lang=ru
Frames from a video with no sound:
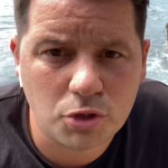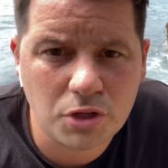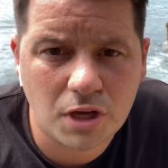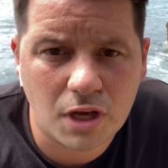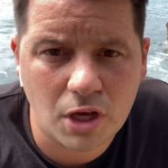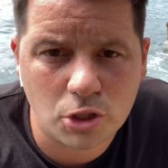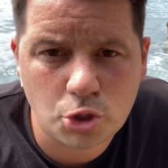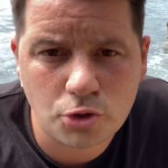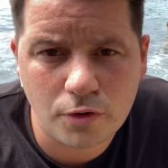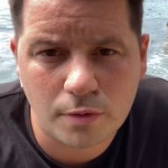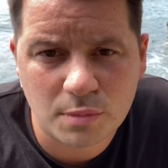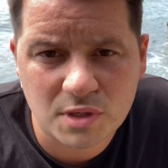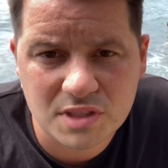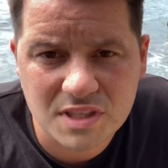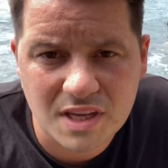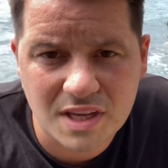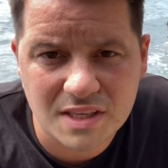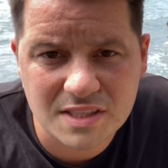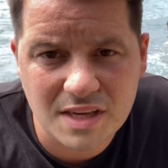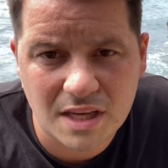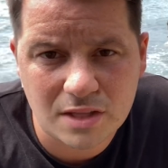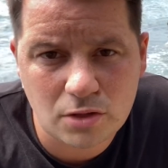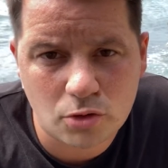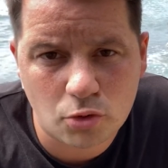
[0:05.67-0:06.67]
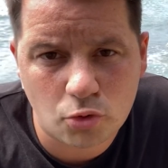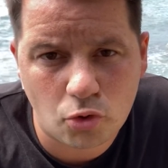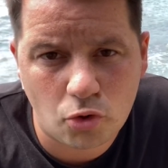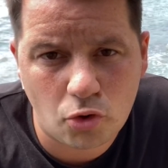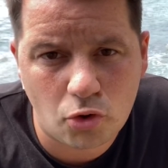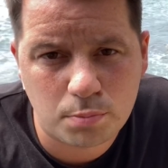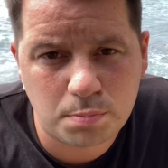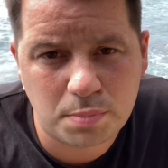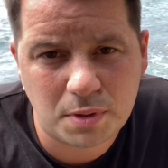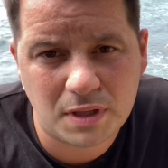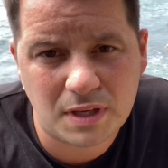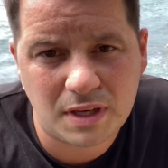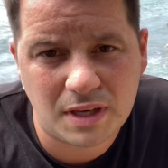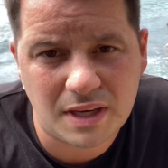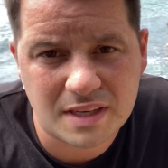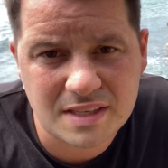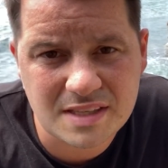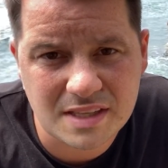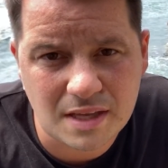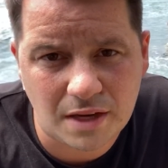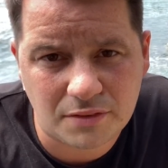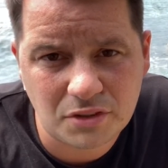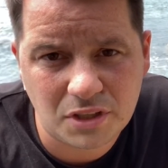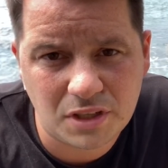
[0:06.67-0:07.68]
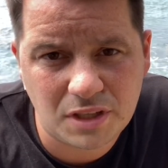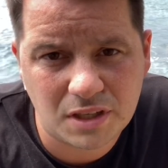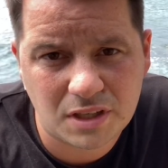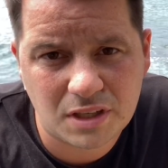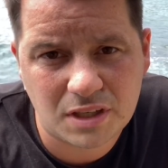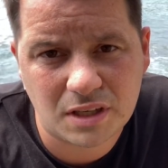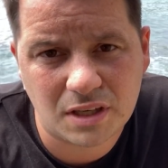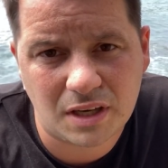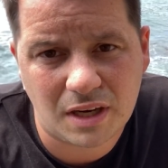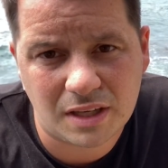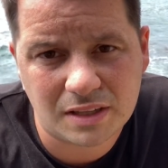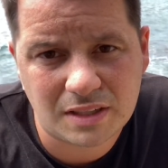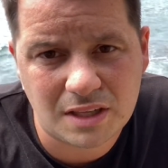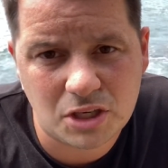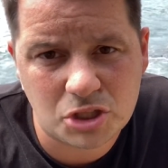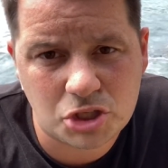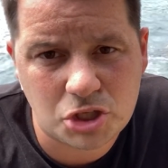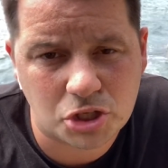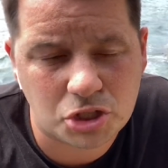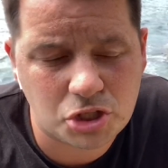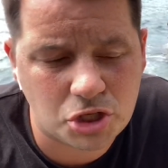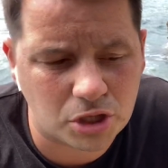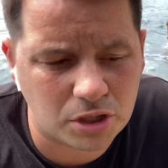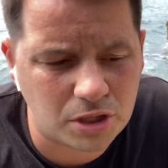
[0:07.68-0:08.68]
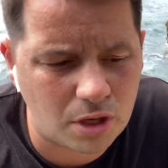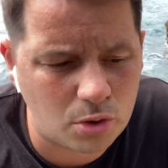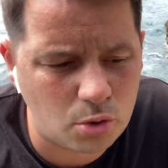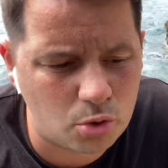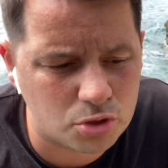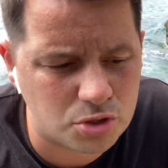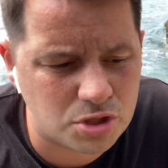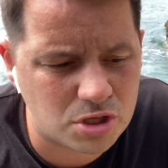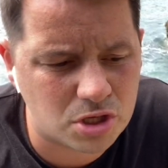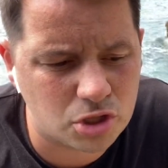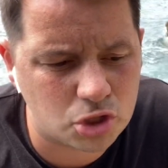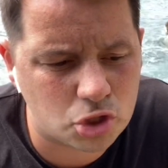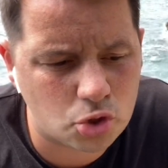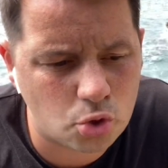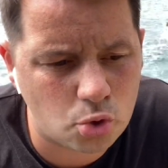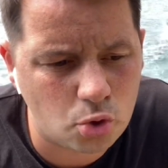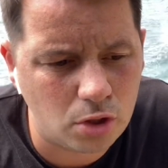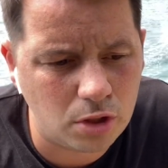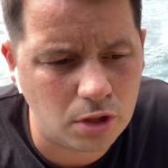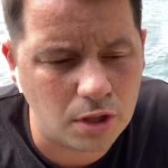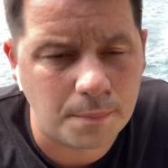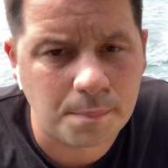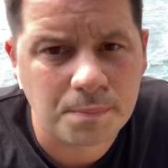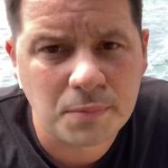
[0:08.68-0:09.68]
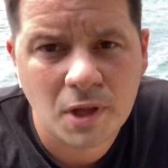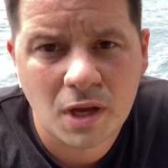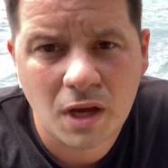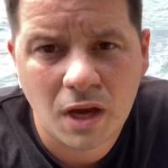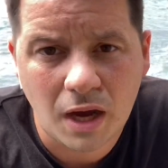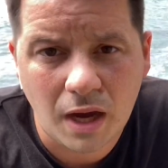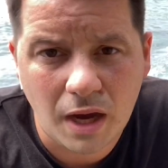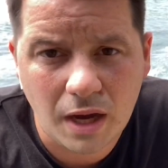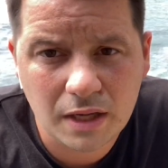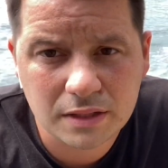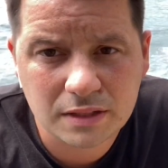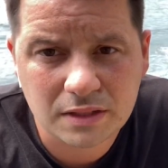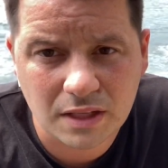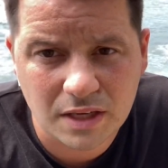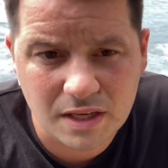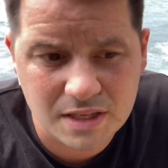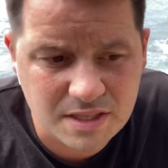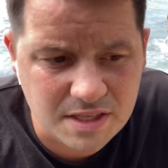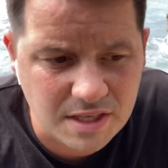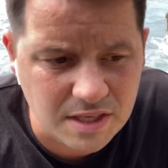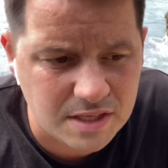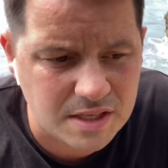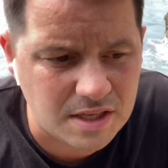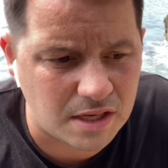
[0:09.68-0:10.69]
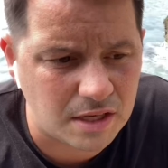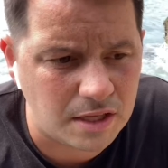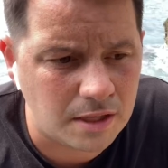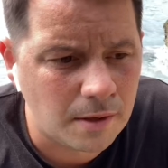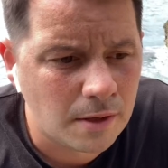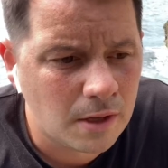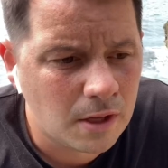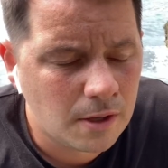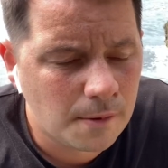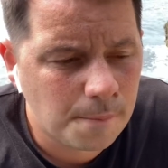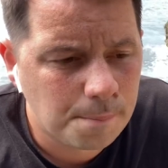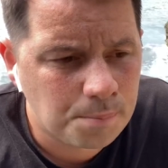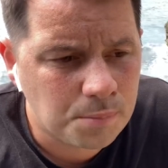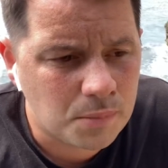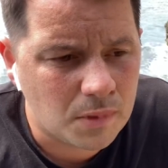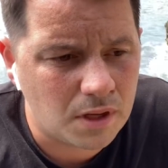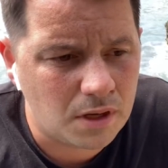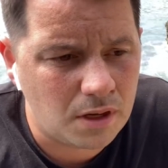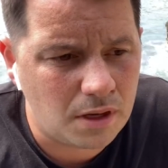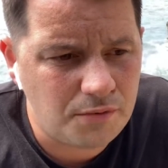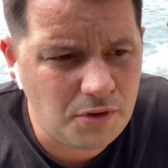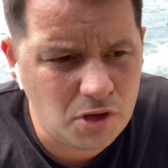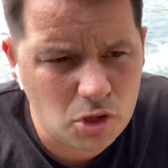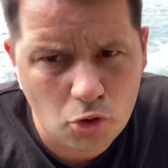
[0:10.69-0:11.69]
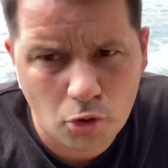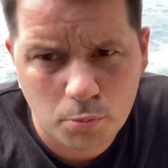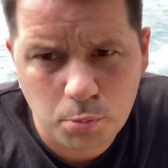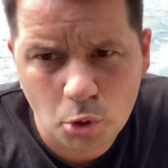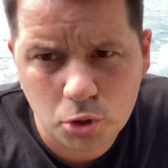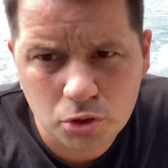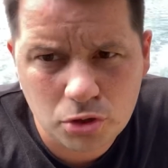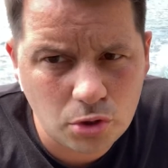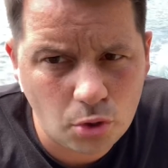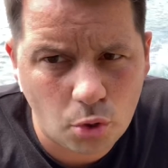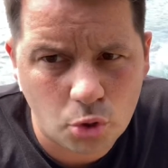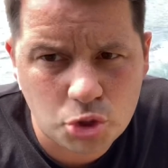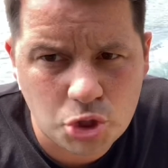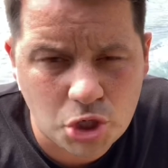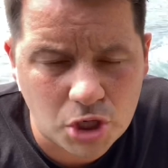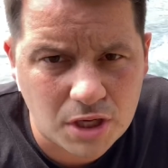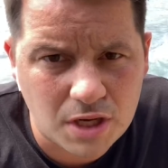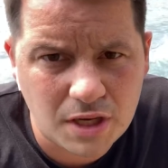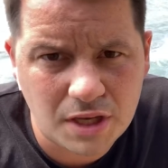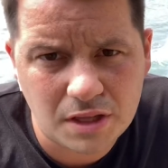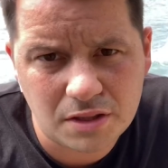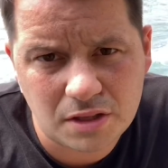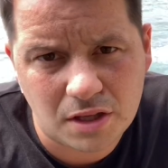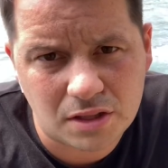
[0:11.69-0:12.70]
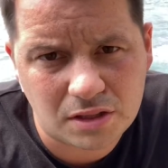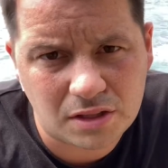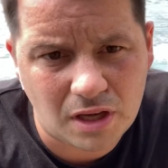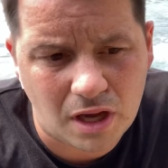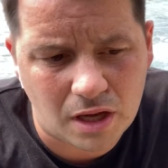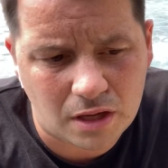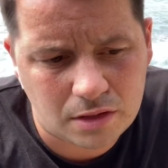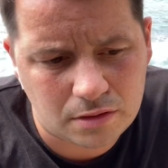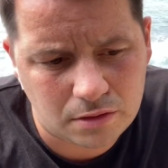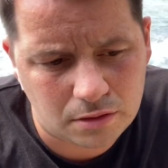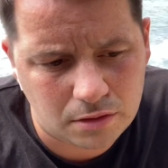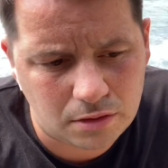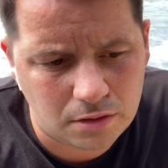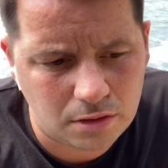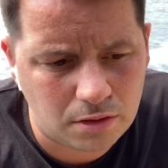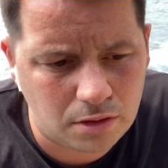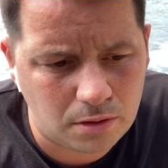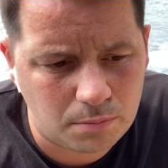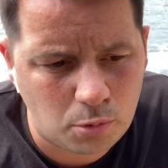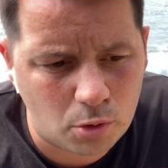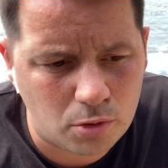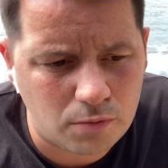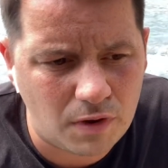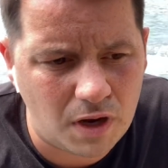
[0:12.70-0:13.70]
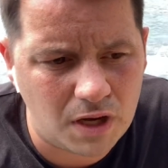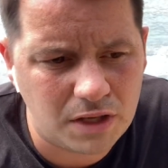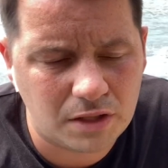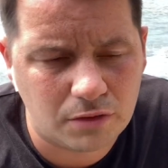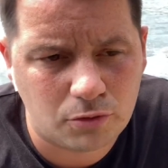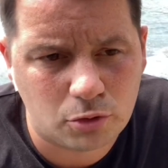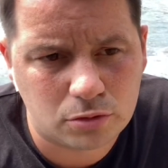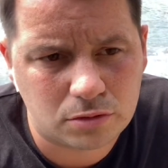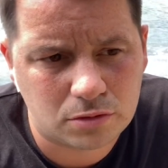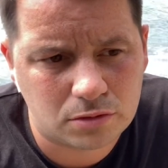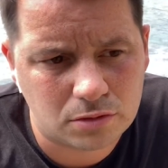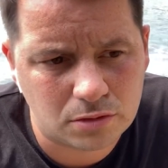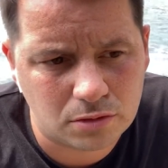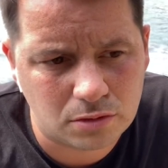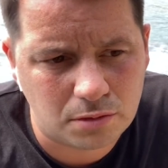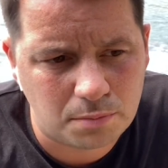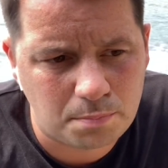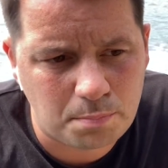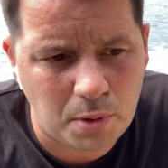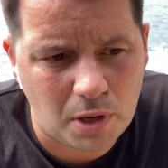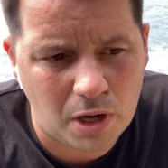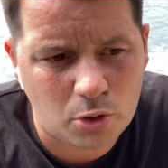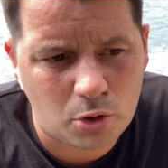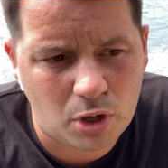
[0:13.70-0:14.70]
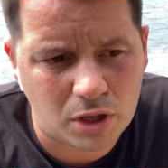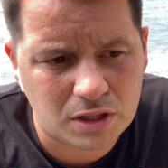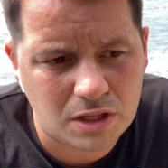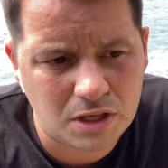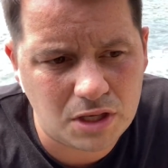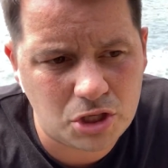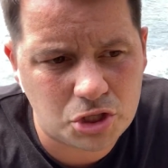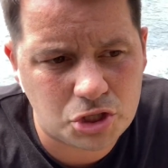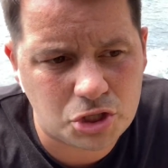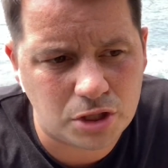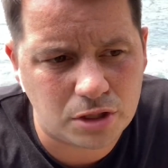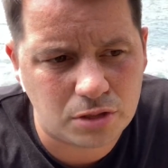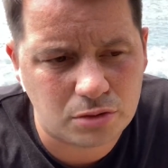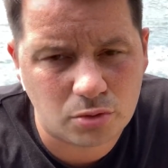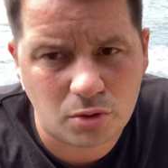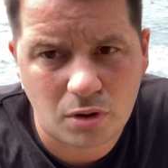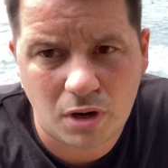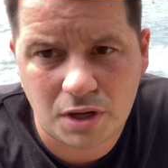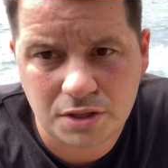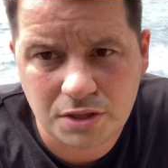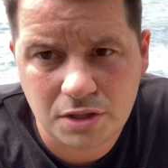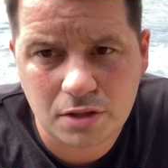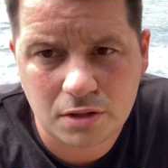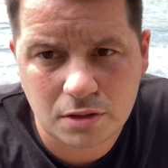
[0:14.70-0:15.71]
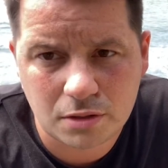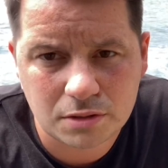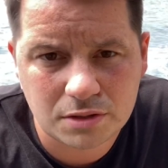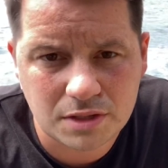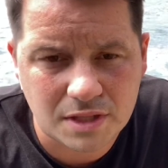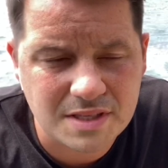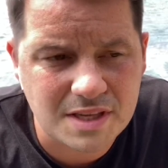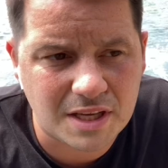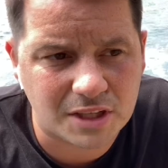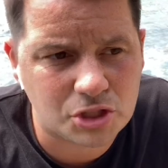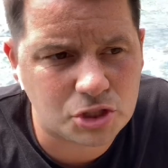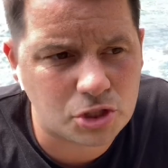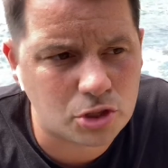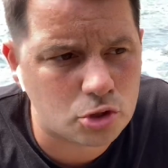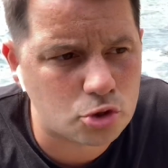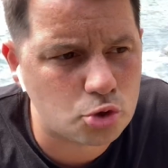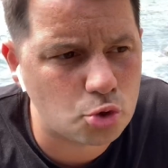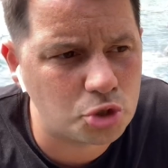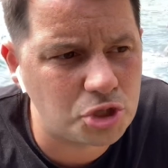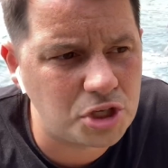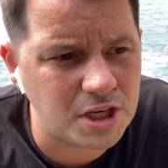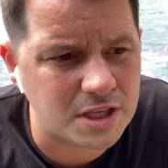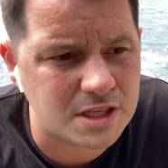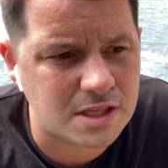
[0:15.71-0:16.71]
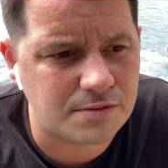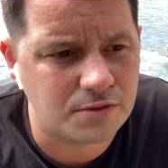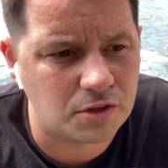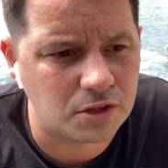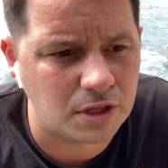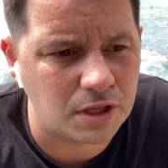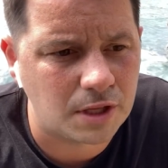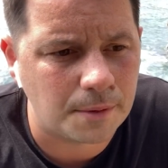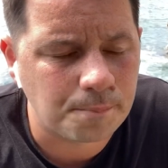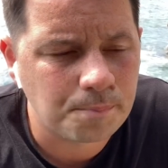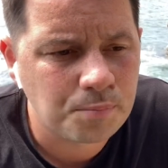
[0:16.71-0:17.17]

хочу вам рассказать об основных отличиях черногорской школы от российской. А, видео будет не очень длинное, так, э, буквально вот э, пару отличий, но они достаточно существенные.